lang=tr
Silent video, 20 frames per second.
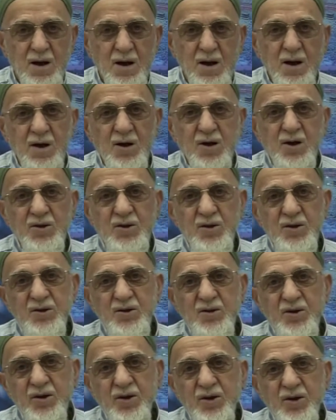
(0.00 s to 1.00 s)

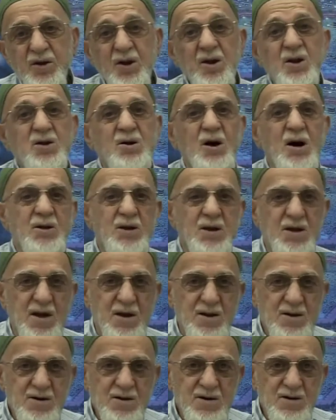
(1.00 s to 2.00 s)
Arkadan Zilkade
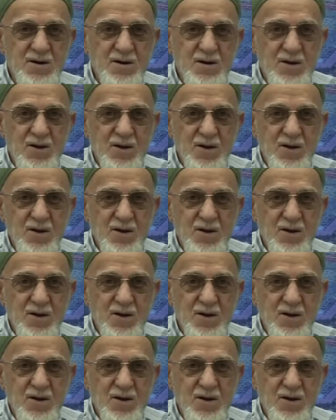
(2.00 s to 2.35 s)
gelir.